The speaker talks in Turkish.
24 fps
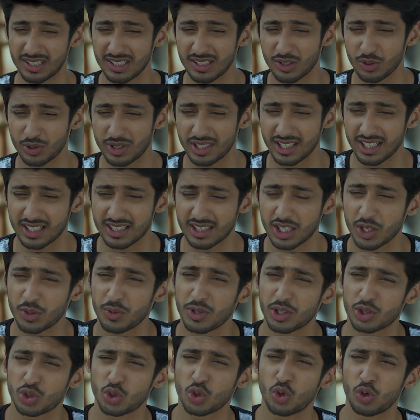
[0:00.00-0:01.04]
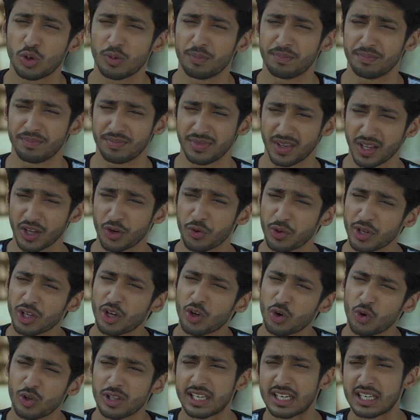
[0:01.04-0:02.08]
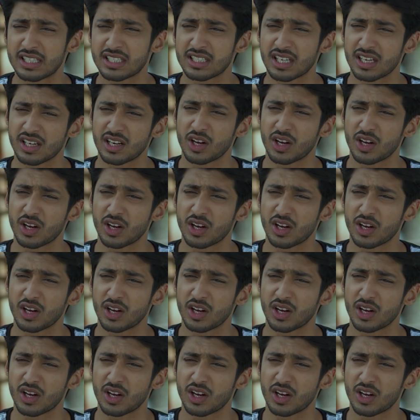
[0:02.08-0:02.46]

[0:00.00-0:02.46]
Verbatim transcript: bakıp sana başrol teklif etmeleri gerekirdi. Ben öyle